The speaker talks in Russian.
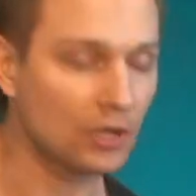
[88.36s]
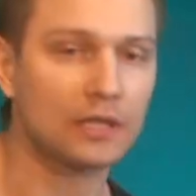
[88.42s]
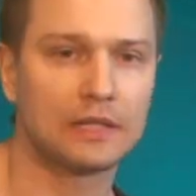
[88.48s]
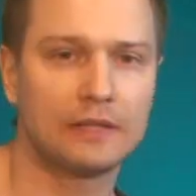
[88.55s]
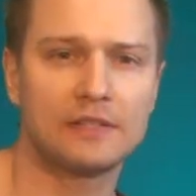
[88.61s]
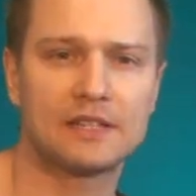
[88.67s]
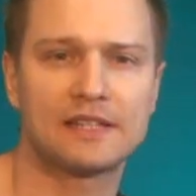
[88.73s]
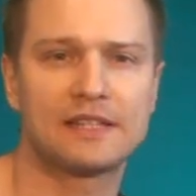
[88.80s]

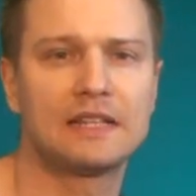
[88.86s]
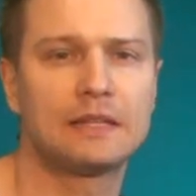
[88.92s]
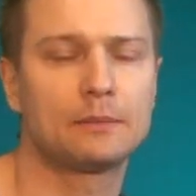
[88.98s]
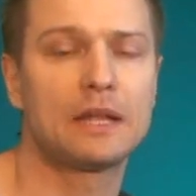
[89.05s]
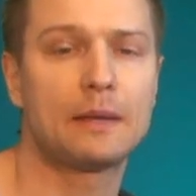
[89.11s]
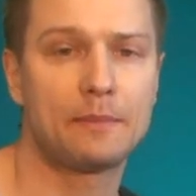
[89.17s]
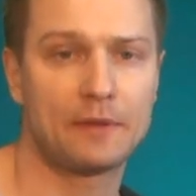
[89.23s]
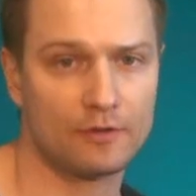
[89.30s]
давайте
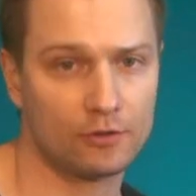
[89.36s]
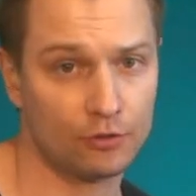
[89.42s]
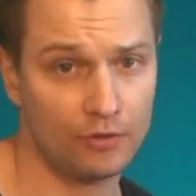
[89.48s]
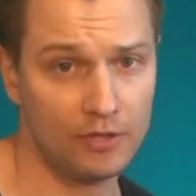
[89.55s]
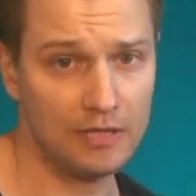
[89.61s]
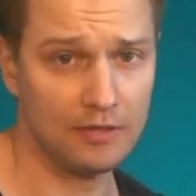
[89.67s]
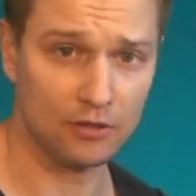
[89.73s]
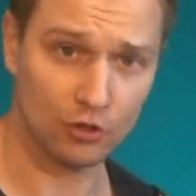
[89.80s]
сделаем на первой
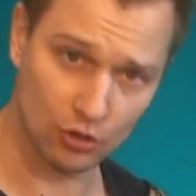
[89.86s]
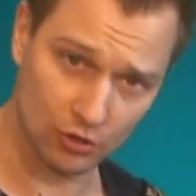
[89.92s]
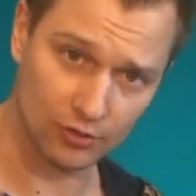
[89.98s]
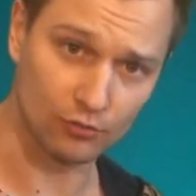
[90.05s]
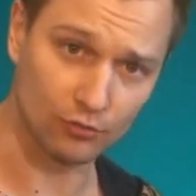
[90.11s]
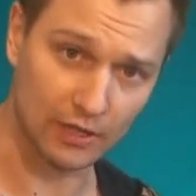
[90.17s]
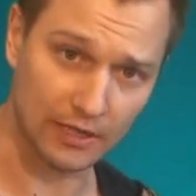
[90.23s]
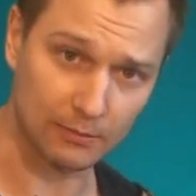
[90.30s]
струне еще
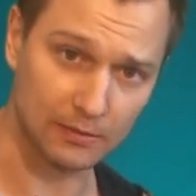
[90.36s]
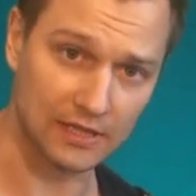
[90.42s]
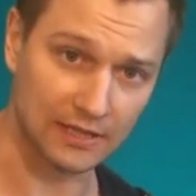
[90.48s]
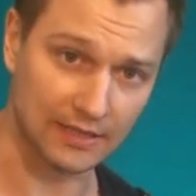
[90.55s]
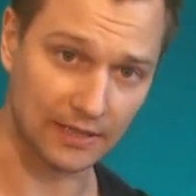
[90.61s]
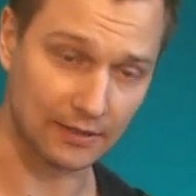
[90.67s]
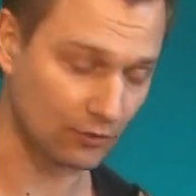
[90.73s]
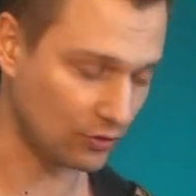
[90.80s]
один удар
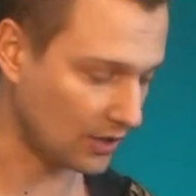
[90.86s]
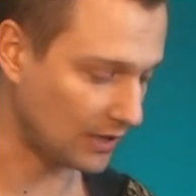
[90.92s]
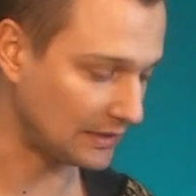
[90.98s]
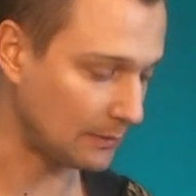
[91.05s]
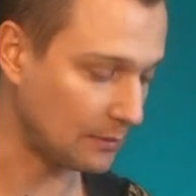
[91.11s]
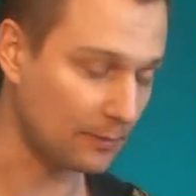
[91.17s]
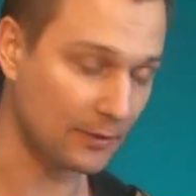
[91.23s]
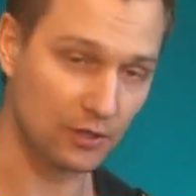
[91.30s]
медиатора, то есть
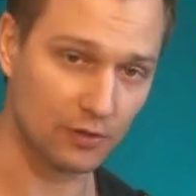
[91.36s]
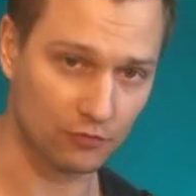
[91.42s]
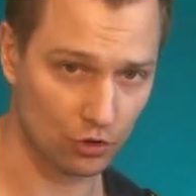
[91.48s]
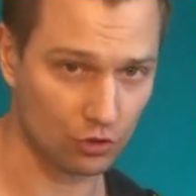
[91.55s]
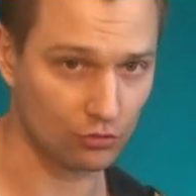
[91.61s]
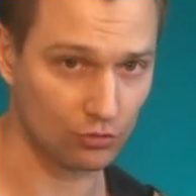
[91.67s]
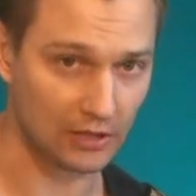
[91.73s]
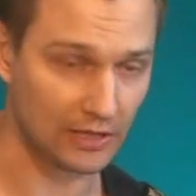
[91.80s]
когда мы придем в
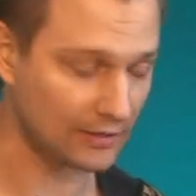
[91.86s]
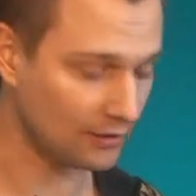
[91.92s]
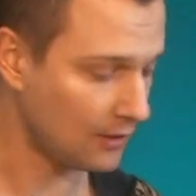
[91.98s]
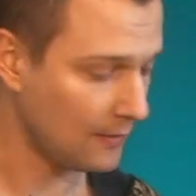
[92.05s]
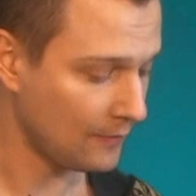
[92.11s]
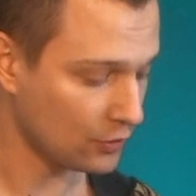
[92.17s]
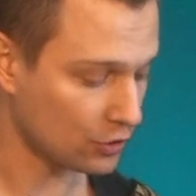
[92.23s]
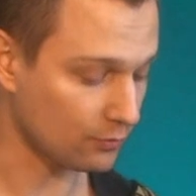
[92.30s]
шестой лад,
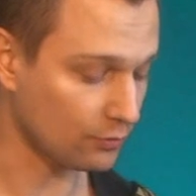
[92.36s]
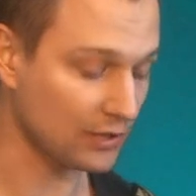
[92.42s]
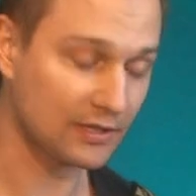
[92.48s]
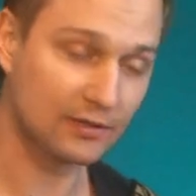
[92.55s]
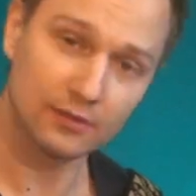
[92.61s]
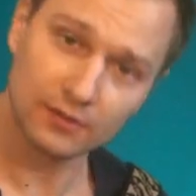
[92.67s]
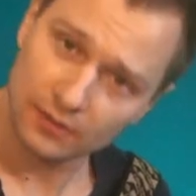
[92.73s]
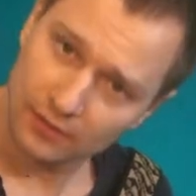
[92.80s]
чтобы у
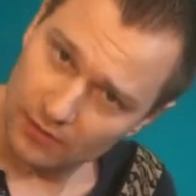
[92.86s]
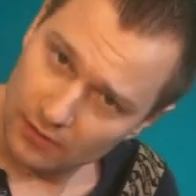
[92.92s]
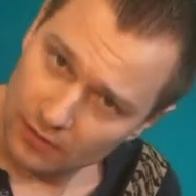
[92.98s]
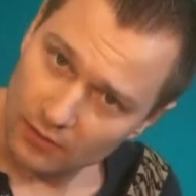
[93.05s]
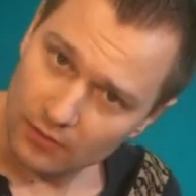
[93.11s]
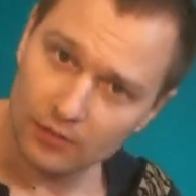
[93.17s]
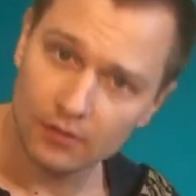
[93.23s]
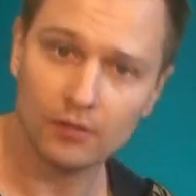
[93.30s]
нас
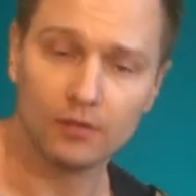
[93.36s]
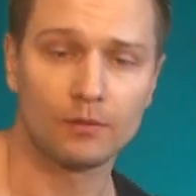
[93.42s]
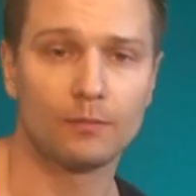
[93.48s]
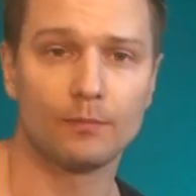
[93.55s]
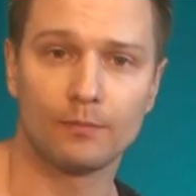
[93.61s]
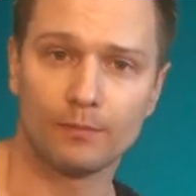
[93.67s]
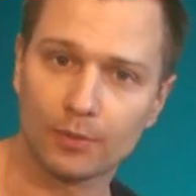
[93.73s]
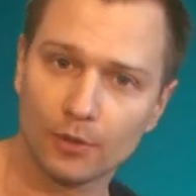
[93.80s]

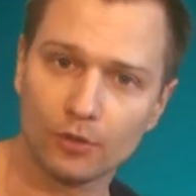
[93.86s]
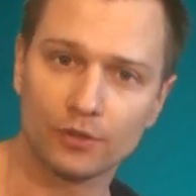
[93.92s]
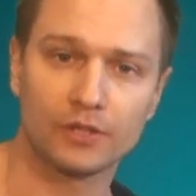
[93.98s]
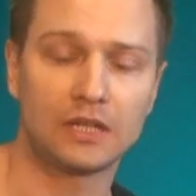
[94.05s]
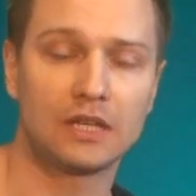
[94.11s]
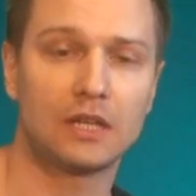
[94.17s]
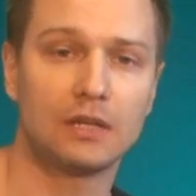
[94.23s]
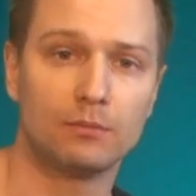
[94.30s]

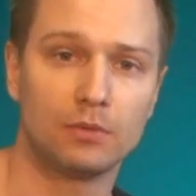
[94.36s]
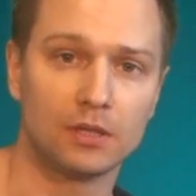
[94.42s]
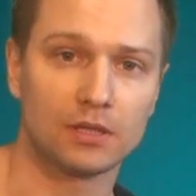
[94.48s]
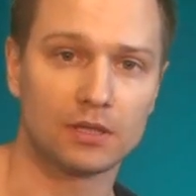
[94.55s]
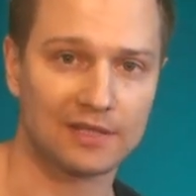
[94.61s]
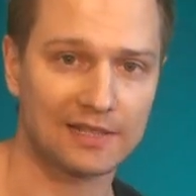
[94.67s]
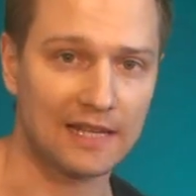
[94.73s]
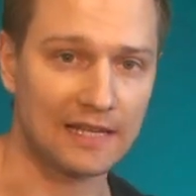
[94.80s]
плотненький
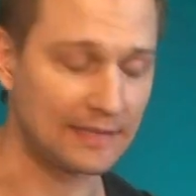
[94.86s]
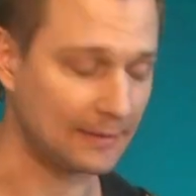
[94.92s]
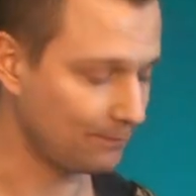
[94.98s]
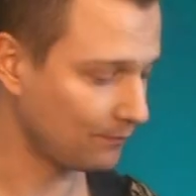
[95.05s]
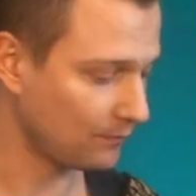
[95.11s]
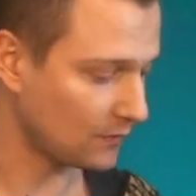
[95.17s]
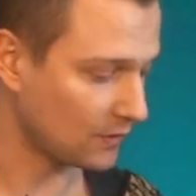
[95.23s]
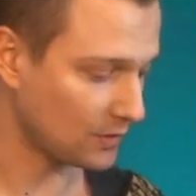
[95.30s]
был слайд.
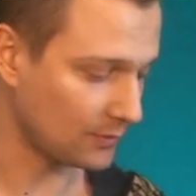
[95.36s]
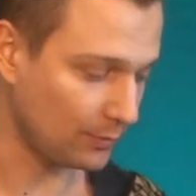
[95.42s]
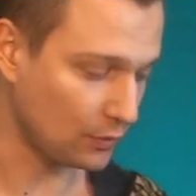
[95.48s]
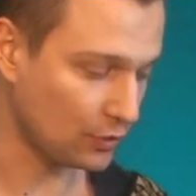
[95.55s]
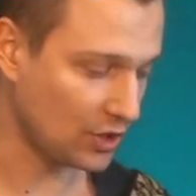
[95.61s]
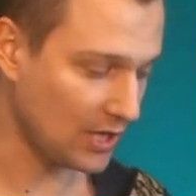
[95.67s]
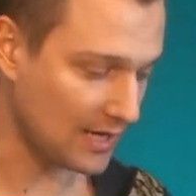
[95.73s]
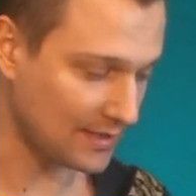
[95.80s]
То есть
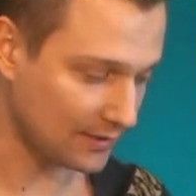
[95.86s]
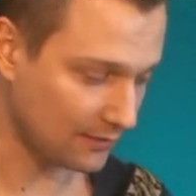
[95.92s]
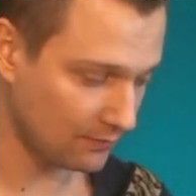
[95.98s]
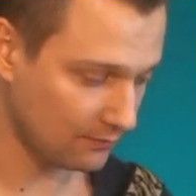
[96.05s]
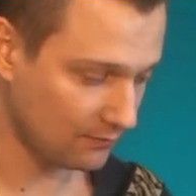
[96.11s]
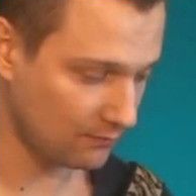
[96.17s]
получается,